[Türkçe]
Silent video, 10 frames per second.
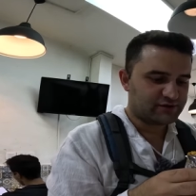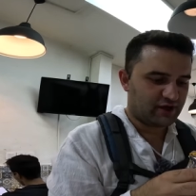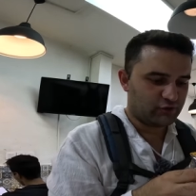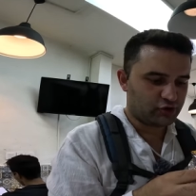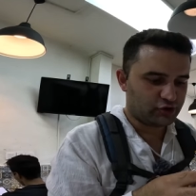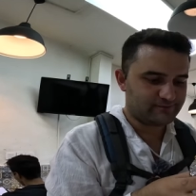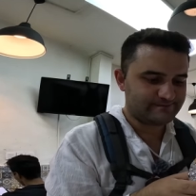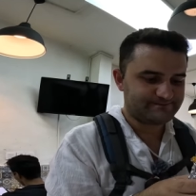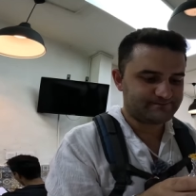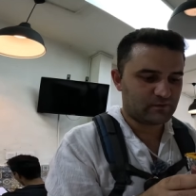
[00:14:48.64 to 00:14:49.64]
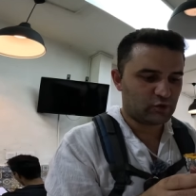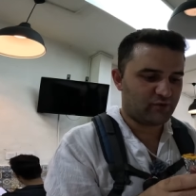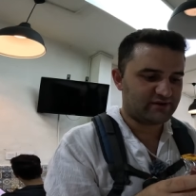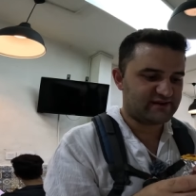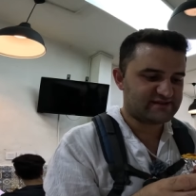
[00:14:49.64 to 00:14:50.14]
Tavuk,
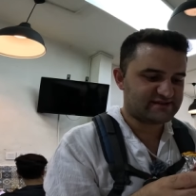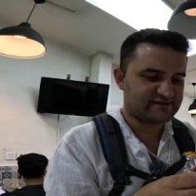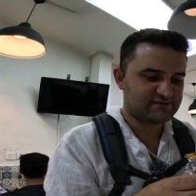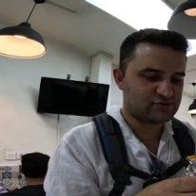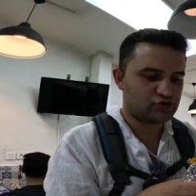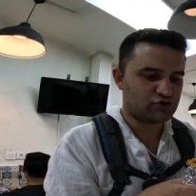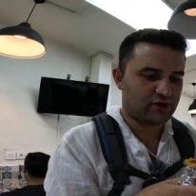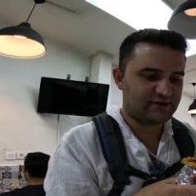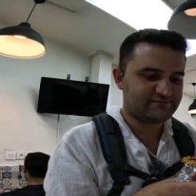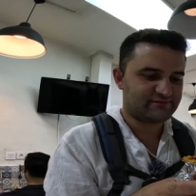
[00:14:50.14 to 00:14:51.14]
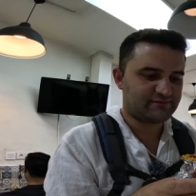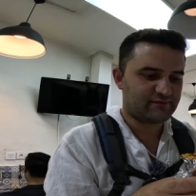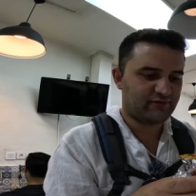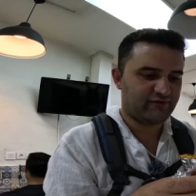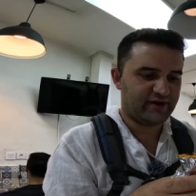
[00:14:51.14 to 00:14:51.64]
domates, soğan
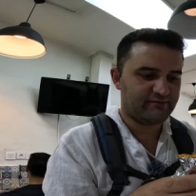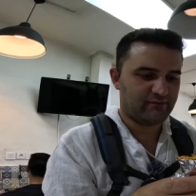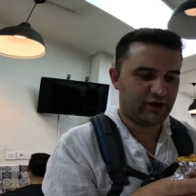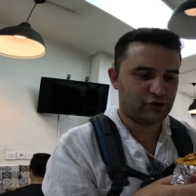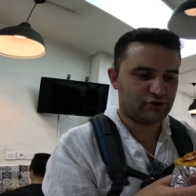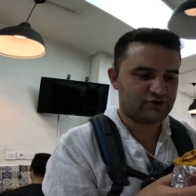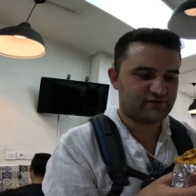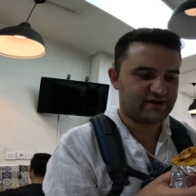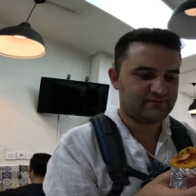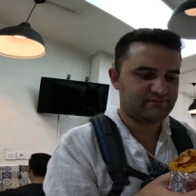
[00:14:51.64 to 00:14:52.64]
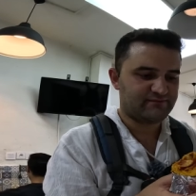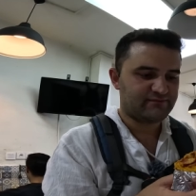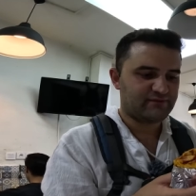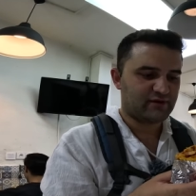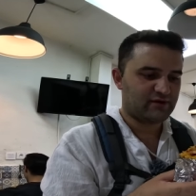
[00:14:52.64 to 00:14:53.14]
ve maydanoz var.
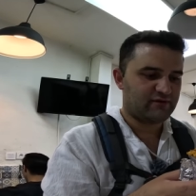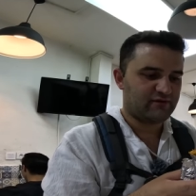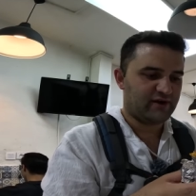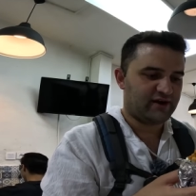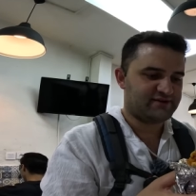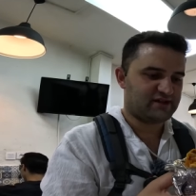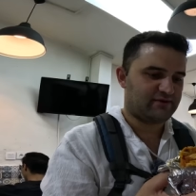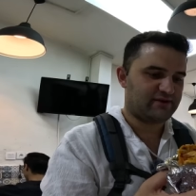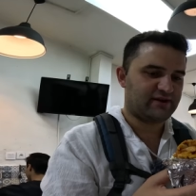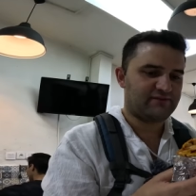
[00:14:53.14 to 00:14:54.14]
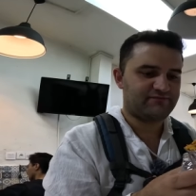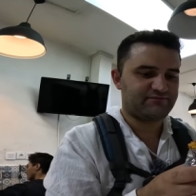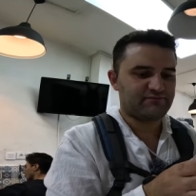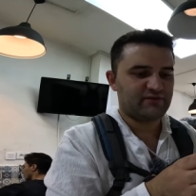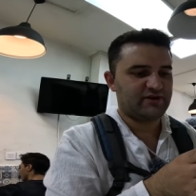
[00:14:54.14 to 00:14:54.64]
Ve aynı zamanda
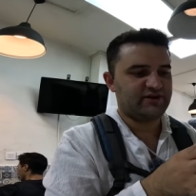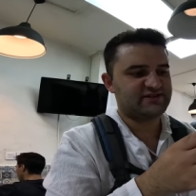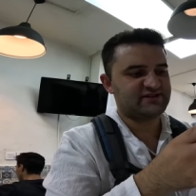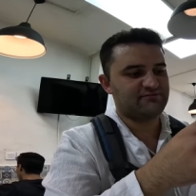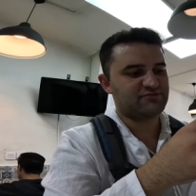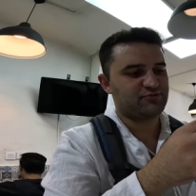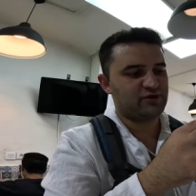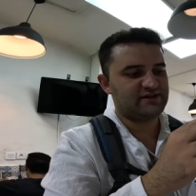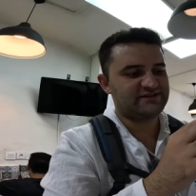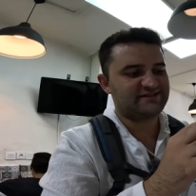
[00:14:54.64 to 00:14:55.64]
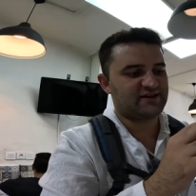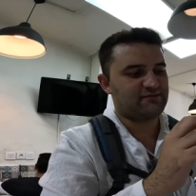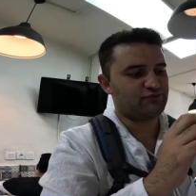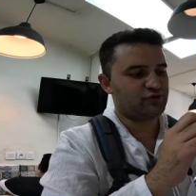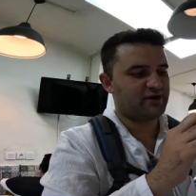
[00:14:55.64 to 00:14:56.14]
ıslanmış böyle ıslak
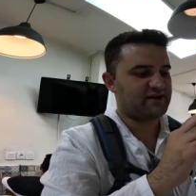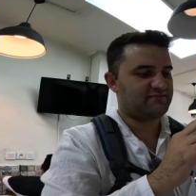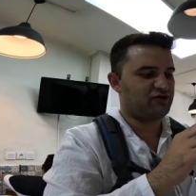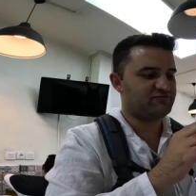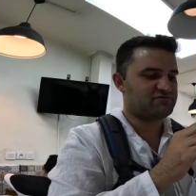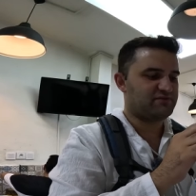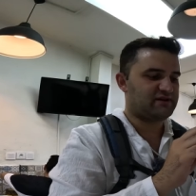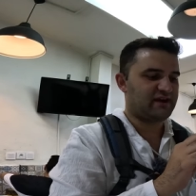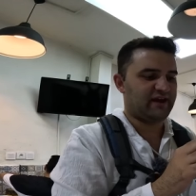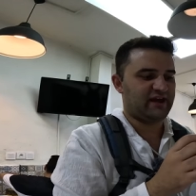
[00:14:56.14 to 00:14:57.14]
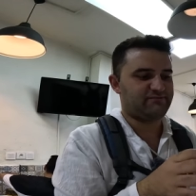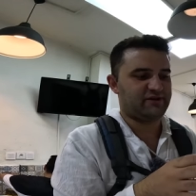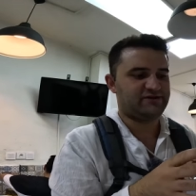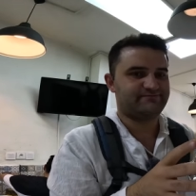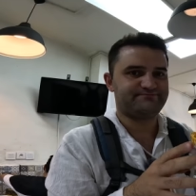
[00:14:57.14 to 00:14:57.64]
hamburger gibi olmuş bir
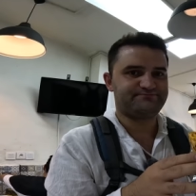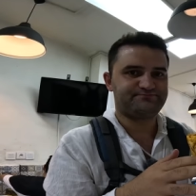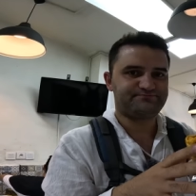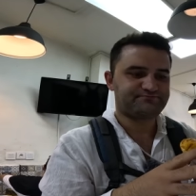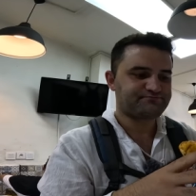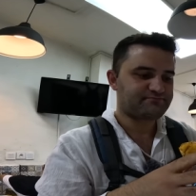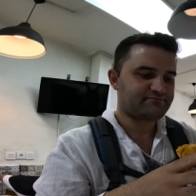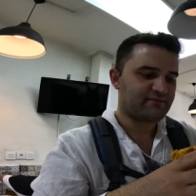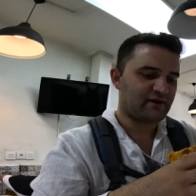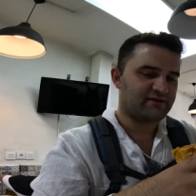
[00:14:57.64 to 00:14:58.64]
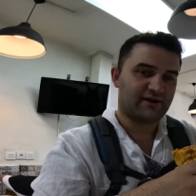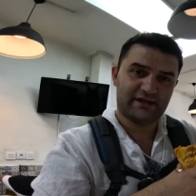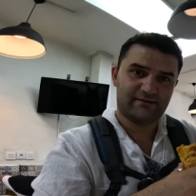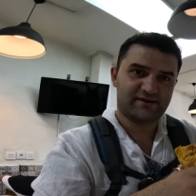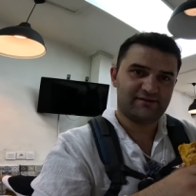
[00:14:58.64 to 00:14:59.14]
ekmek.
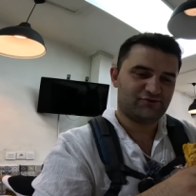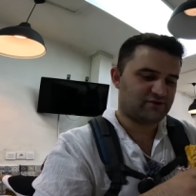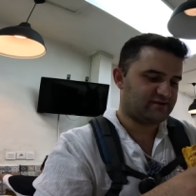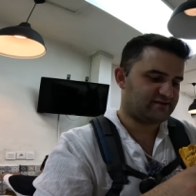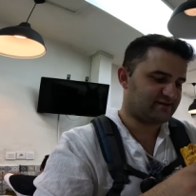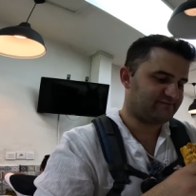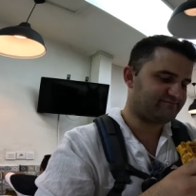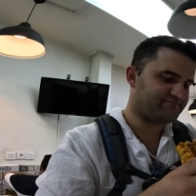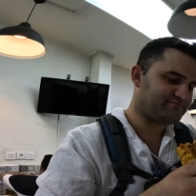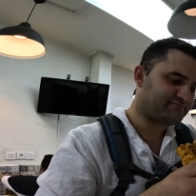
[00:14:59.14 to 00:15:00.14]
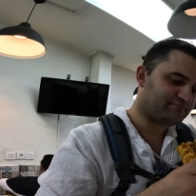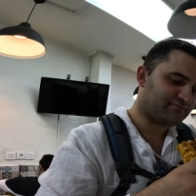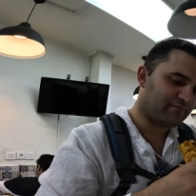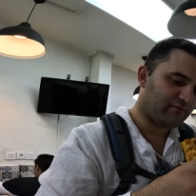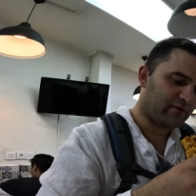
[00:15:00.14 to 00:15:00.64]
Tadına bakalım müsaadenizle.
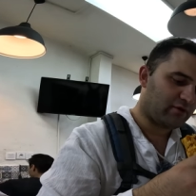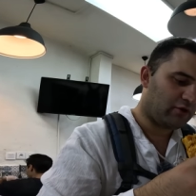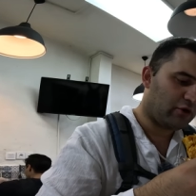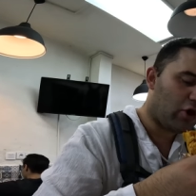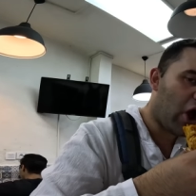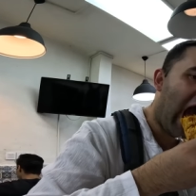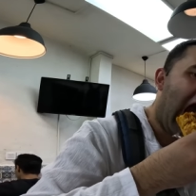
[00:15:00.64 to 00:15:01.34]
Oh.